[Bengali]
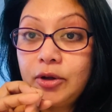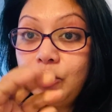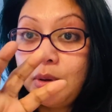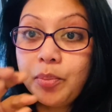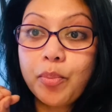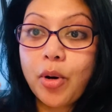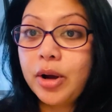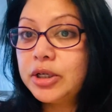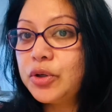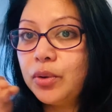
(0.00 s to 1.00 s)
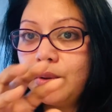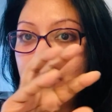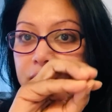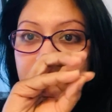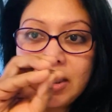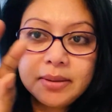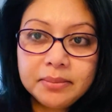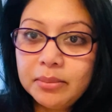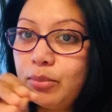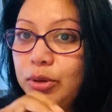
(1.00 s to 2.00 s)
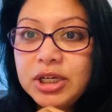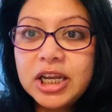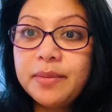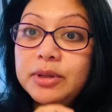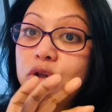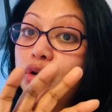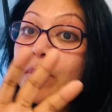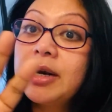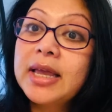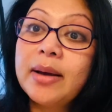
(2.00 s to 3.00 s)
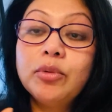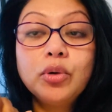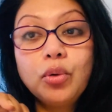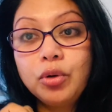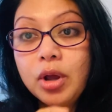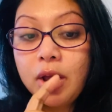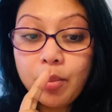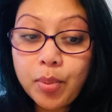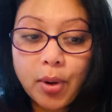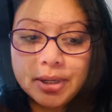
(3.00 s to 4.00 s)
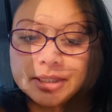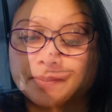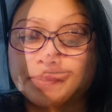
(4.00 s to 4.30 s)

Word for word: তুমি পয়েন্টগুলো হচ্ছে বুঝে নেবে যে তোমার কেমন কোন পয়েন্ট